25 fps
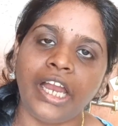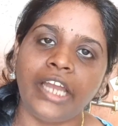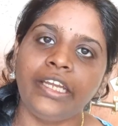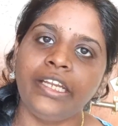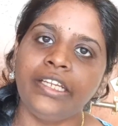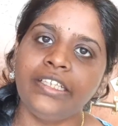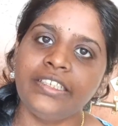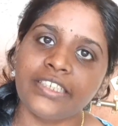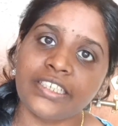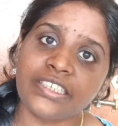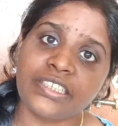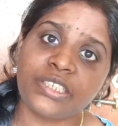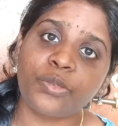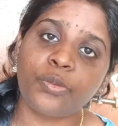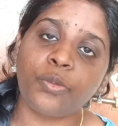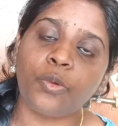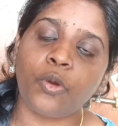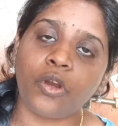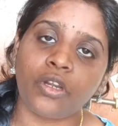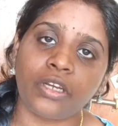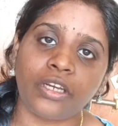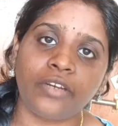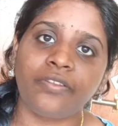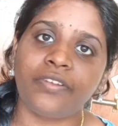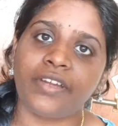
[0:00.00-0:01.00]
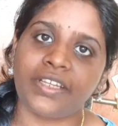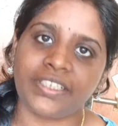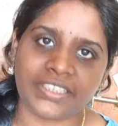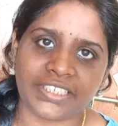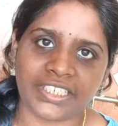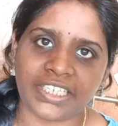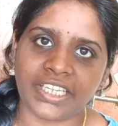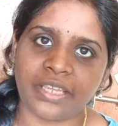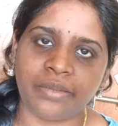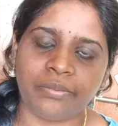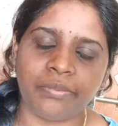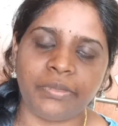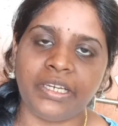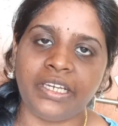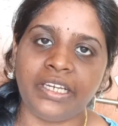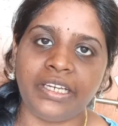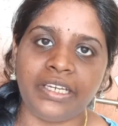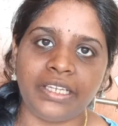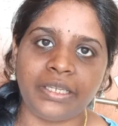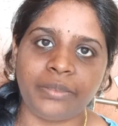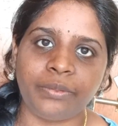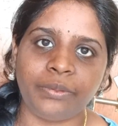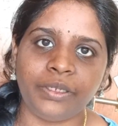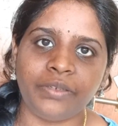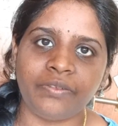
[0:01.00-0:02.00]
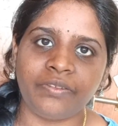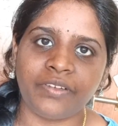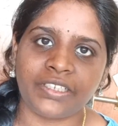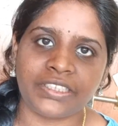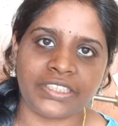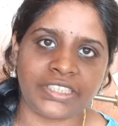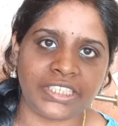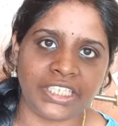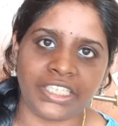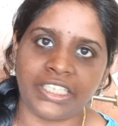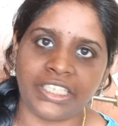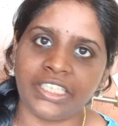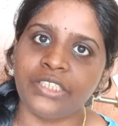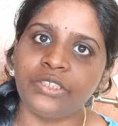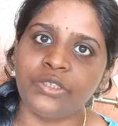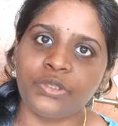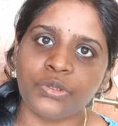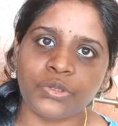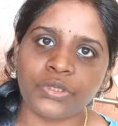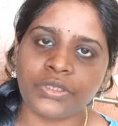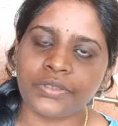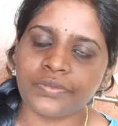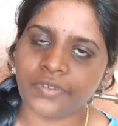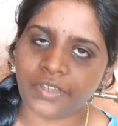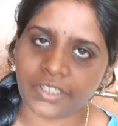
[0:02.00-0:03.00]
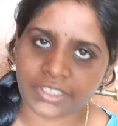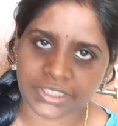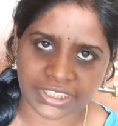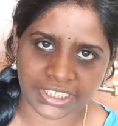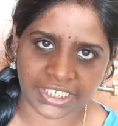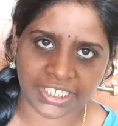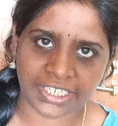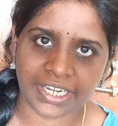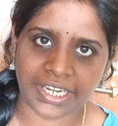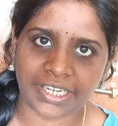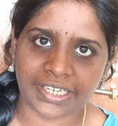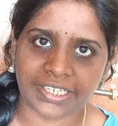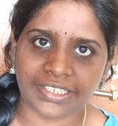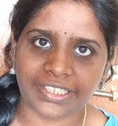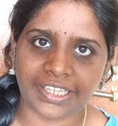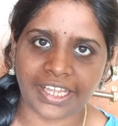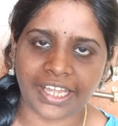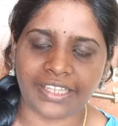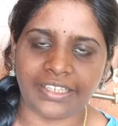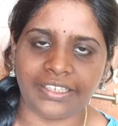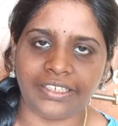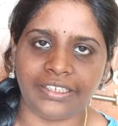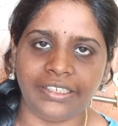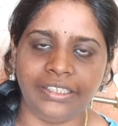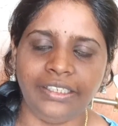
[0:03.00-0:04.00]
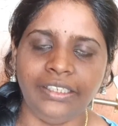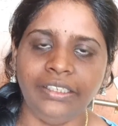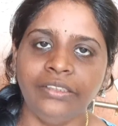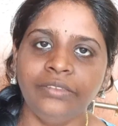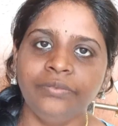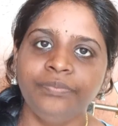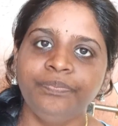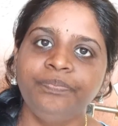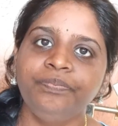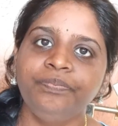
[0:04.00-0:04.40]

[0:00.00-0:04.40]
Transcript: అంటే జస్ట్ వాటర్ ఫాస్టింగ్ మళ్ళీ లిక్విడ్ ఫాస్టింగ్ అంటే జ్యూస్ ఫాస్టింగ్ లాంటిది కాదండి